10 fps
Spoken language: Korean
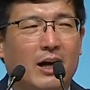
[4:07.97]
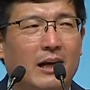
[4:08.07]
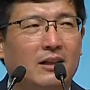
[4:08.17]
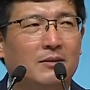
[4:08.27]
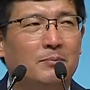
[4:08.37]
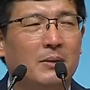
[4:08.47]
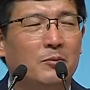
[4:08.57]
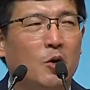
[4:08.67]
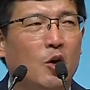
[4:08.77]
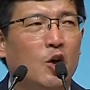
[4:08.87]

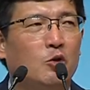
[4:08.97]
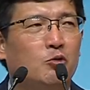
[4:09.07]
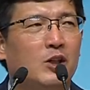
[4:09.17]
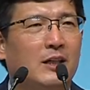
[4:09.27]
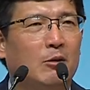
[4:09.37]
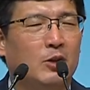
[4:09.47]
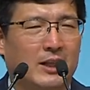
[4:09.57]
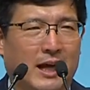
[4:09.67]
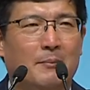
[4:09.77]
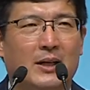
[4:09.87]
갈급함도 우리 가운데
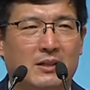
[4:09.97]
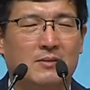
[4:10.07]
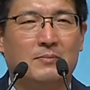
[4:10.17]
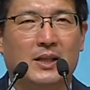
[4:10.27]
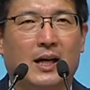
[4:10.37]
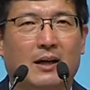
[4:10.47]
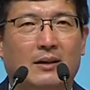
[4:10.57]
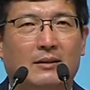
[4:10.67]
남아 있습니다.